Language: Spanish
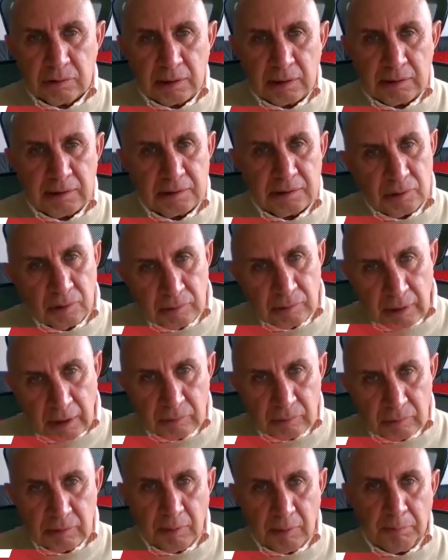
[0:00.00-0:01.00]
en el
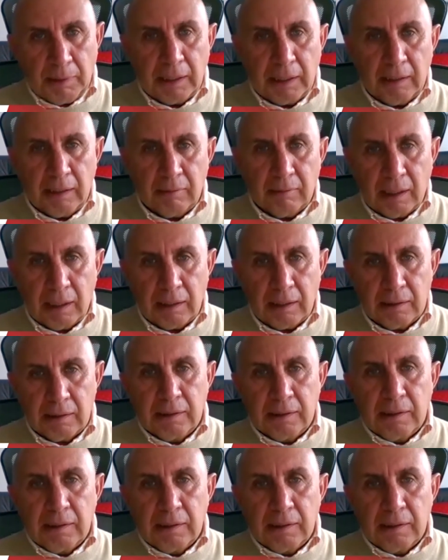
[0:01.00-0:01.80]
diccionario es una palabra